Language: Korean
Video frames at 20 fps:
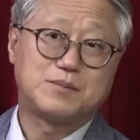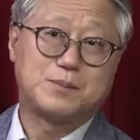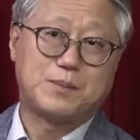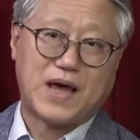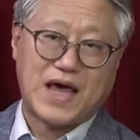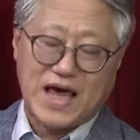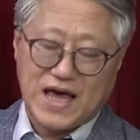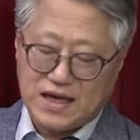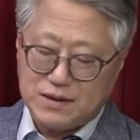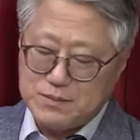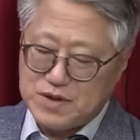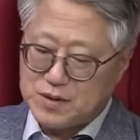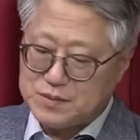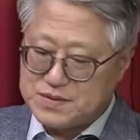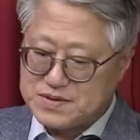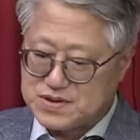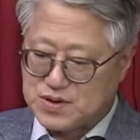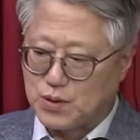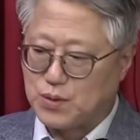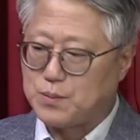배임
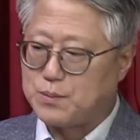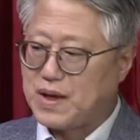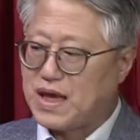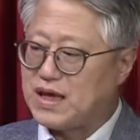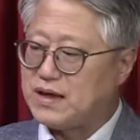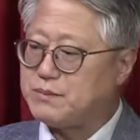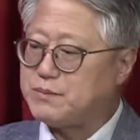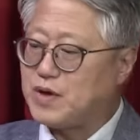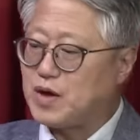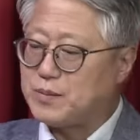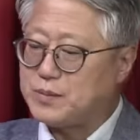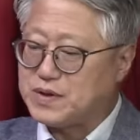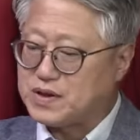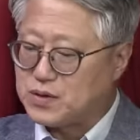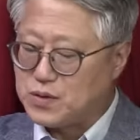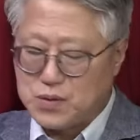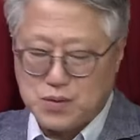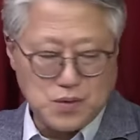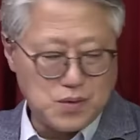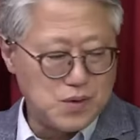혐의죠. 배임
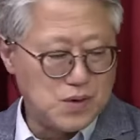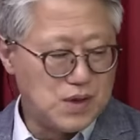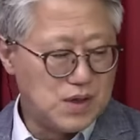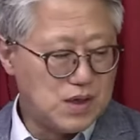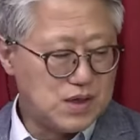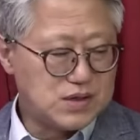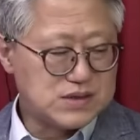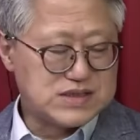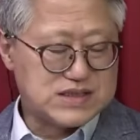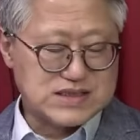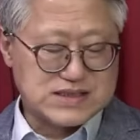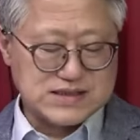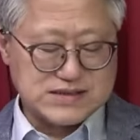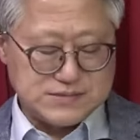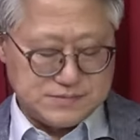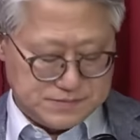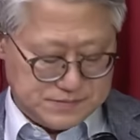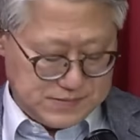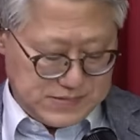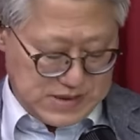혐의도
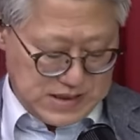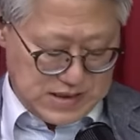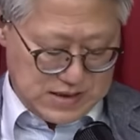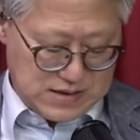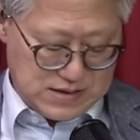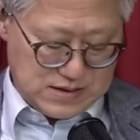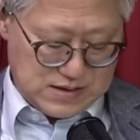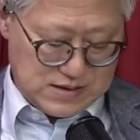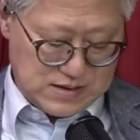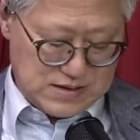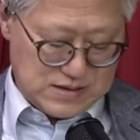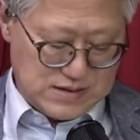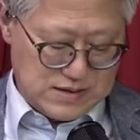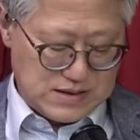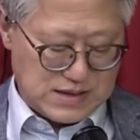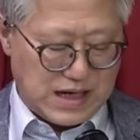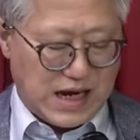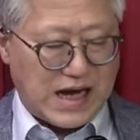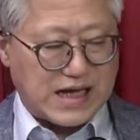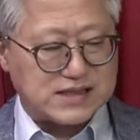지금
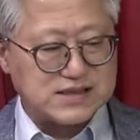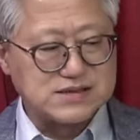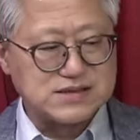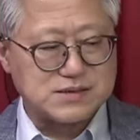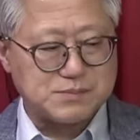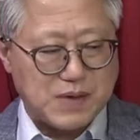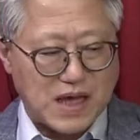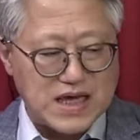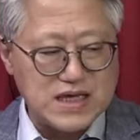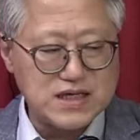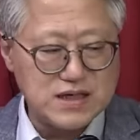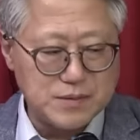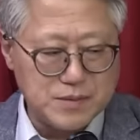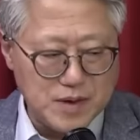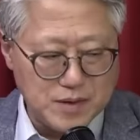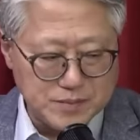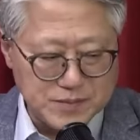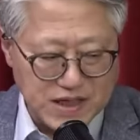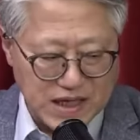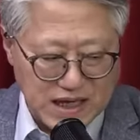배임
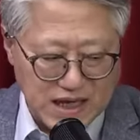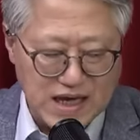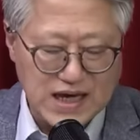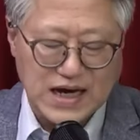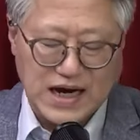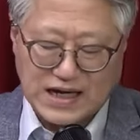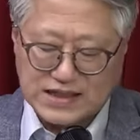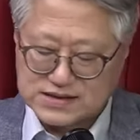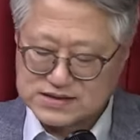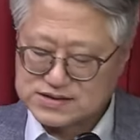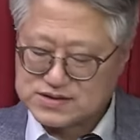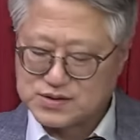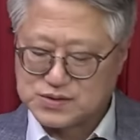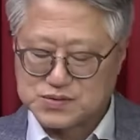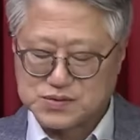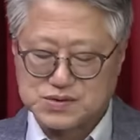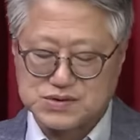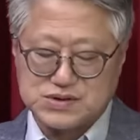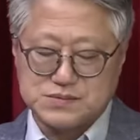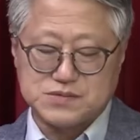혐의의
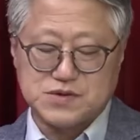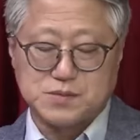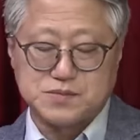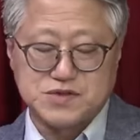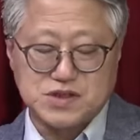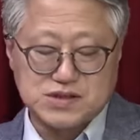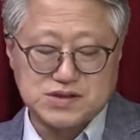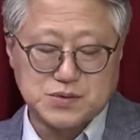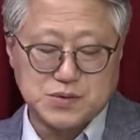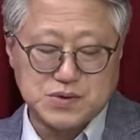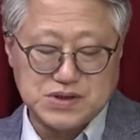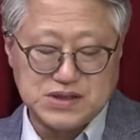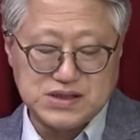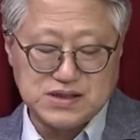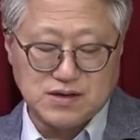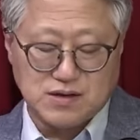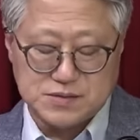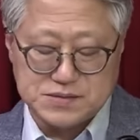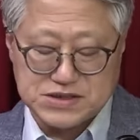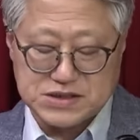가능성도 지금 점쳐지고 있는
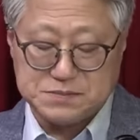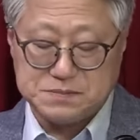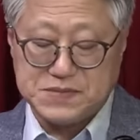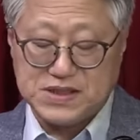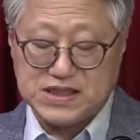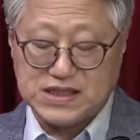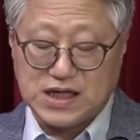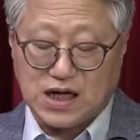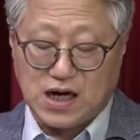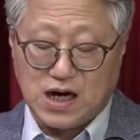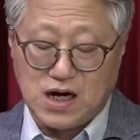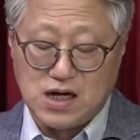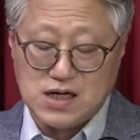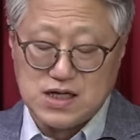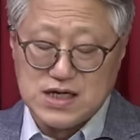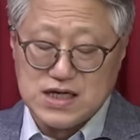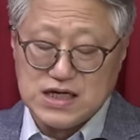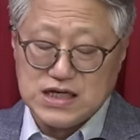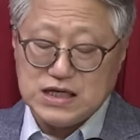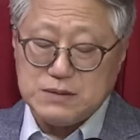것입니다.
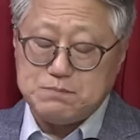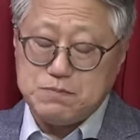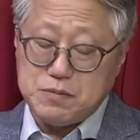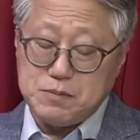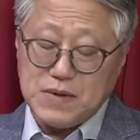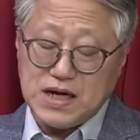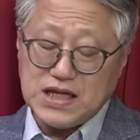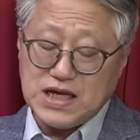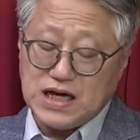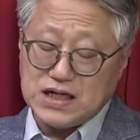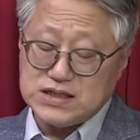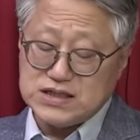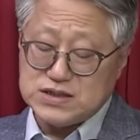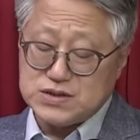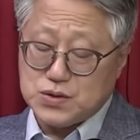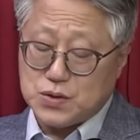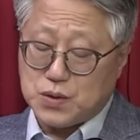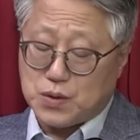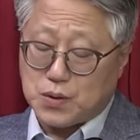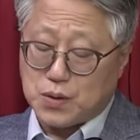이뿐만이
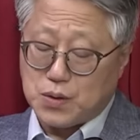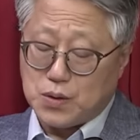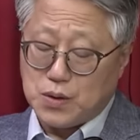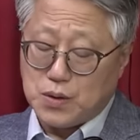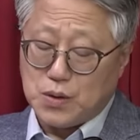아니죠.